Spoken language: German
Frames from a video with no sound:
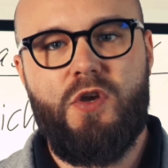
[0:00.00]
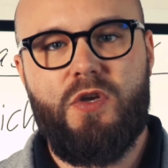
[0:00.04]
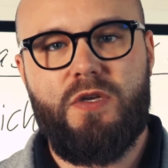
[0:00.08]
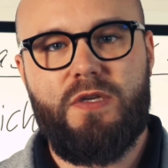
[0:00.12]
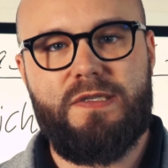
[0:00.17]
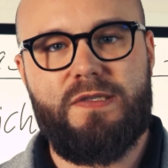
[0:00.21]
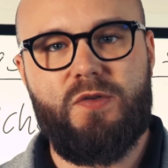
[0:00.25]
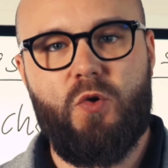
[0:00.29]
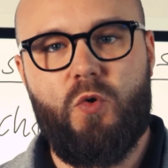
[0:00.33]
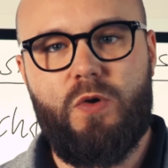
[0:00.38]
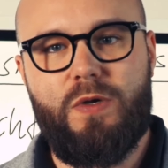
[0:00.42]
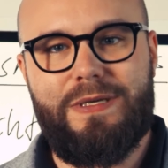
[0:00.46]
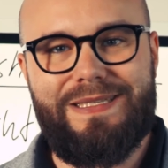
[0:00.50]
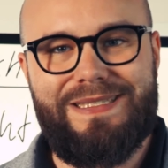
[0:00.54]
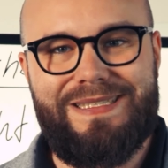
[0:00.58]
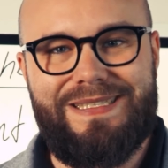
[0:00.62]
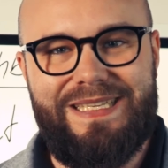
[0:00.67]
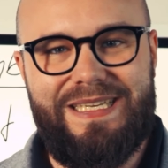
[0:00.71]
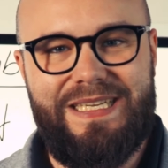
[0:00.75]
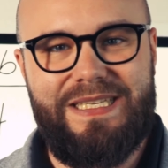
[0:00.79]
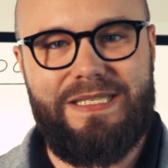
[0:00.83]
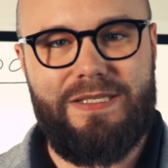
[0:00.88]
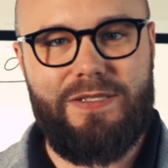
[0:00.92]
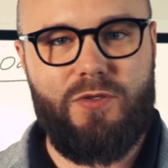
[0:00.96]
So
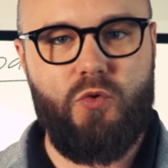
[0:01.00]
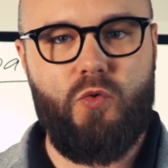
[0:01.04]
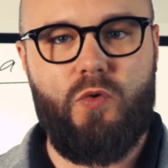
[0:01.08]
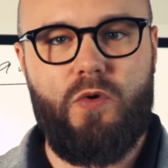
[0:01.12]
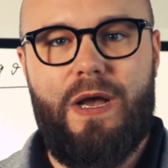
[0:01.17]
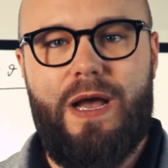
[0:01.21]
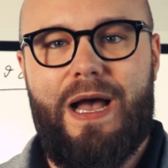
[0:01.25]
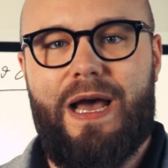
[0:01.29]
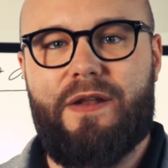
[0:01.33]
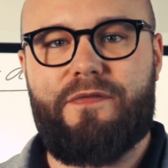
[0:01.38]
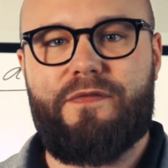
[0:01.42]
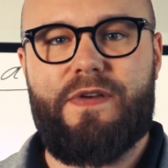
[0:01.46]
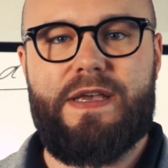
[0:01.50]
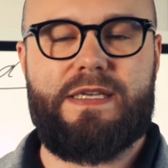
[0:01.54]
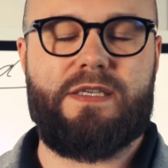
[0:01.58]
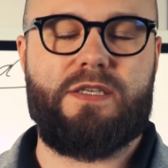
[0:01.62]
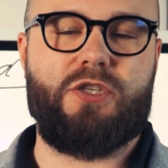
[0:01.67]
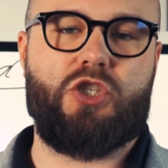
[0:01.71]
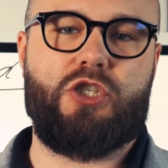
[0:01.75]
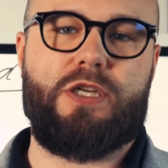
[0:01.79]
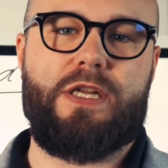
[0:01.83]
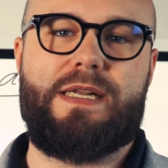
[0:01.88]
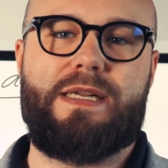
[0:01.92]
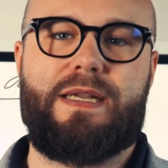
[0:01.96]
siehst du, an welchen
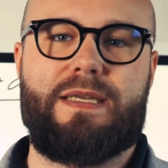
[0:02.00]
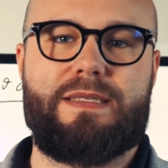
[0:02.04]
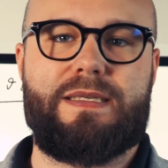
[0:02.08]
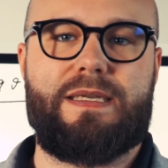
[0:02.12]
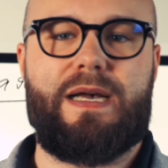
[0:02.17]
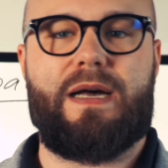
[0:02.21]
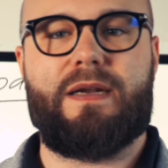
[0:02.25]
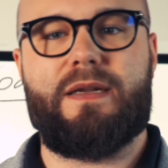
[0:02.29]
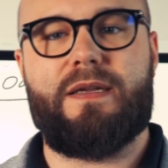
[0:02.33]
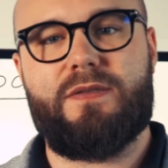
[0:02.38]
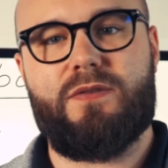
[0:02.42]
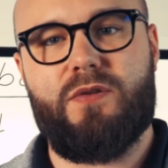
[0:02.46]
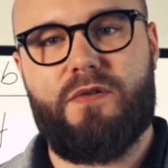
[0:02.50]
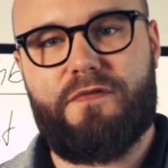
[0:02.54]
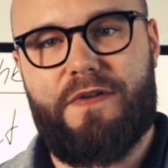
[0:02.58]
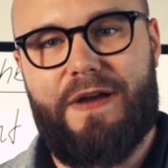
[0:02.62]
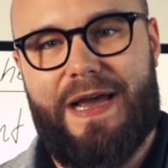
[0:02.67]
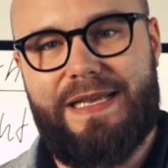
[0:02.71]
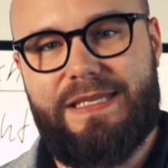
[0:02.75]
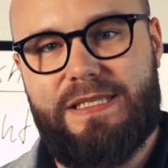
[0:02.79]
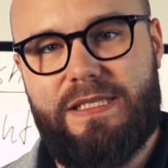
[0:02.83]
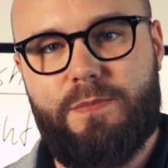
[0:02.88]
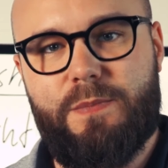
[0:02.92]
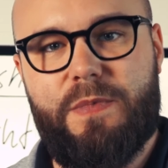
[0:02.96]
Stellen das gerade ist und
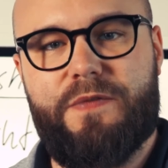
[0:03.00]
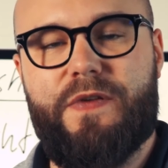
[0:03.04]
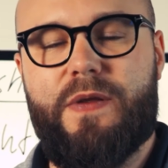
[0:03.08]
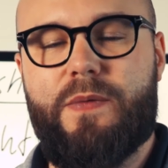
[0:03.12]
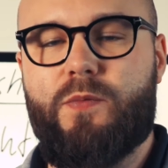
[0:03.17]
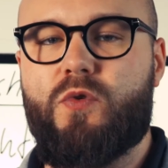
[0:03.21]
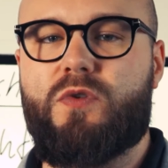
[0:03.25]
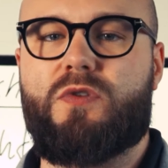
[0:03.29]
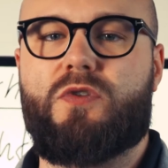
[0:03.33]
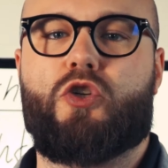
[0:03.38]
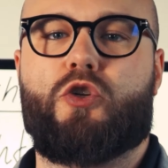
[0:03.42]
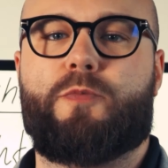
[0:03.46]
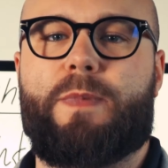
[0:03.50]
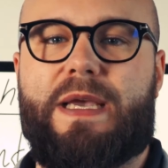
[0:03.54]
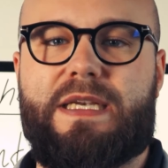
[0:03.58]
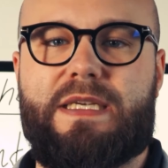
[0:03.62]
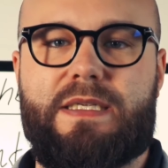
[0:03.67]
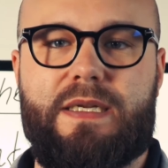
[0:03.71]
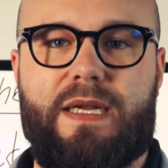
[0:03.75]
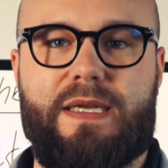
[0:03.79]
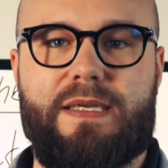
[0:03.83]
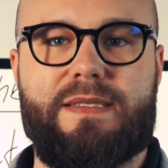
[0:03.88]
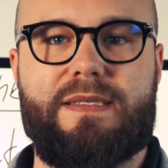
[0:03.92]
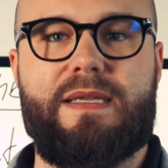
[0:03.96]
weißt, mit wem du zu
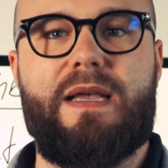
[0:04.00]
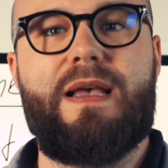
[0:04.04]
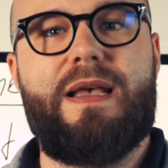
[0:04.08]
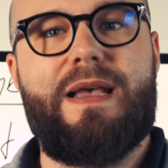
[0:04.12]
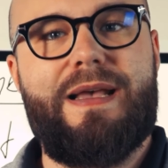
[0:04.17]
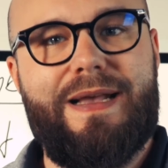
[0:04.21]
sprechen hast.